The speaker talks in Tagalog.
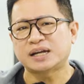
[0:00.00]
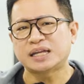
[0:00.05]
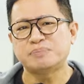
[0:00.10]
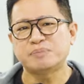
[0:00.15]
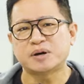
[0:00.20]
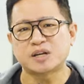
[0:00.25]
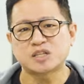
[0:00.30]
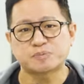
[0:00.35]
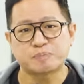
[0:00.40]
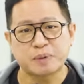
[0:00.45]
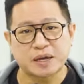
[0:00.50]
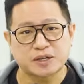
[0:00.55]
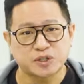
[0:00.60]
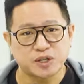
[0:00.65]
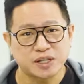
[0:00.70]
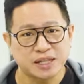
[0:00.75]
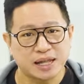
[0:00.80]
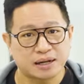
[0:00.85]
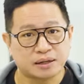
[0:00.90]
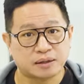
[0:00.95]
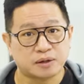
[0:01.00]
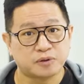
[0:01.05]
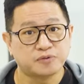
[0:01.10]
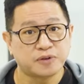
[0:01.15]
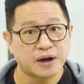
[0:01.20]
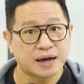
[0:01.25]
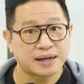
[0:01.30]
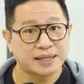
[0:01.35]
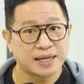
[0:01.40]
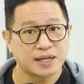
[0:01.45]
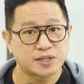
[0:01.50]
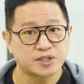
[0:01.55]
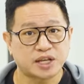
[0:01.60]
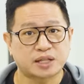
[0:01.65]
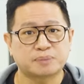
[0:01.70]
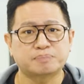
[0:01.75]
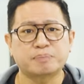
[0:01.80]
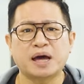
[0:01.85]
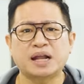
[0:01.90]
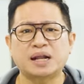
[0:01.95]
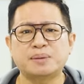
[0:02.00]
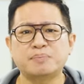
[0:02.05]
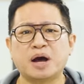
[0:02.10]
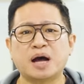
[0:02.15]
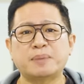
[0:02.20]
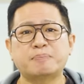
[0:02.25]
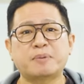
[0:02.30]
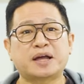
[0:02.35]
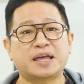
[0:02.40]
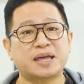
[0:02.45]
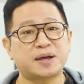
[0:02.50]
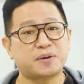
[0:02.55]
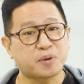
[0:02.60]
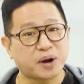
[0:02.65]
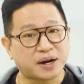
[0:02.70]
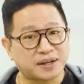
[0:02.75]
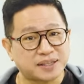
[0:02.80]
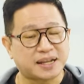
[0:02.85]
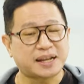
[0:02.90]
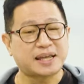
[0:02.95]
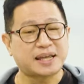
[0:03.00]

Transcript: ang ibang specs nila, variants at para makapag-inquire na